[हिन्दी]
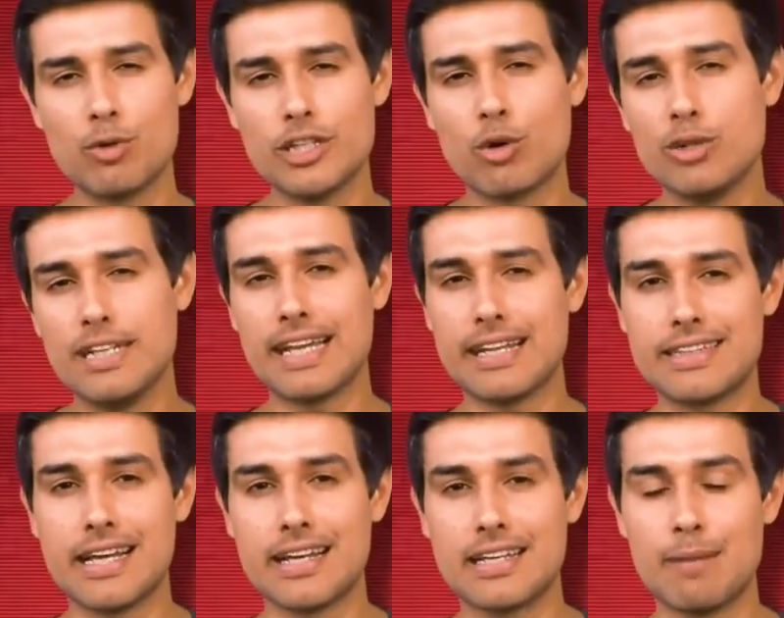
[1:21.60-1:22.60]
मोदी खुद ही
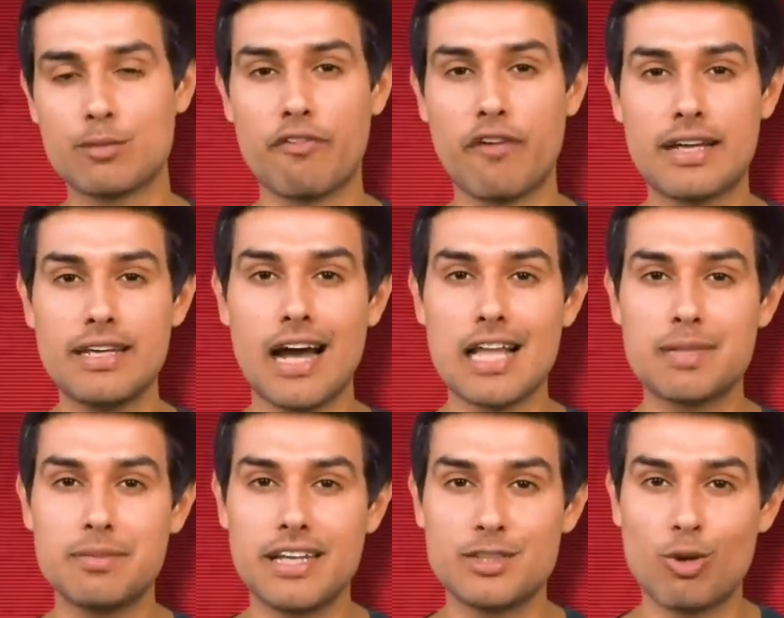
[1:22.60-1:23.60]
कहते हैं कि हम तो फकीर
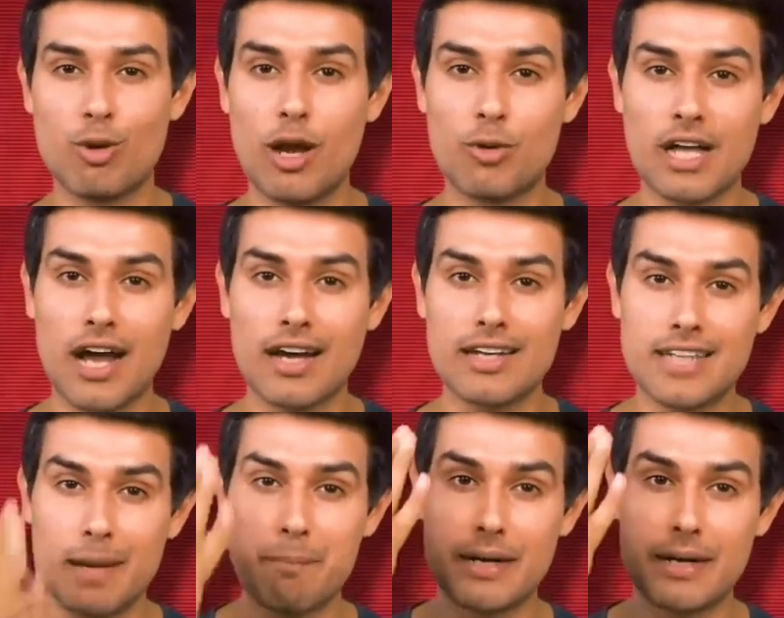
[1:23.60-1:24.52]
आदमी है झोला उठाकर चल